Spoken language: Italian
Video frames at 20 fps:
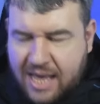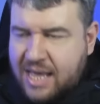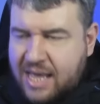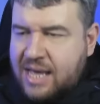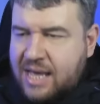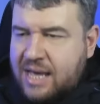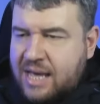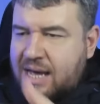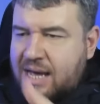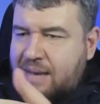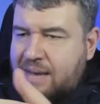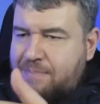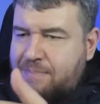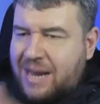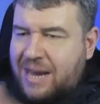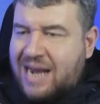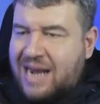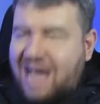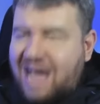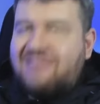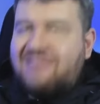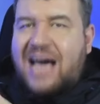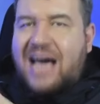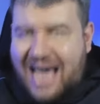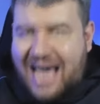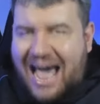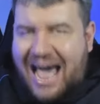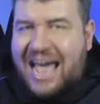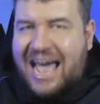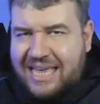eh, parlava
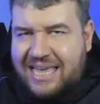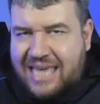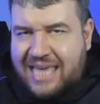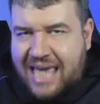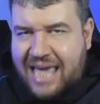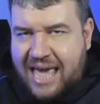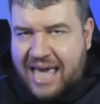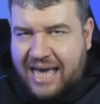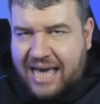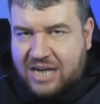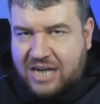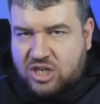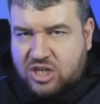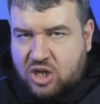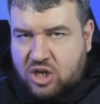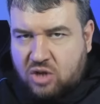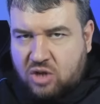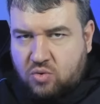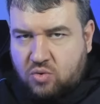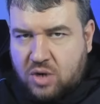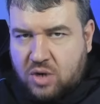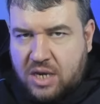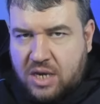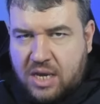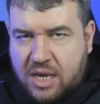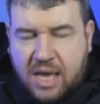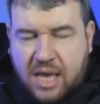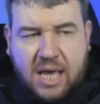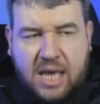anche ai calciatori.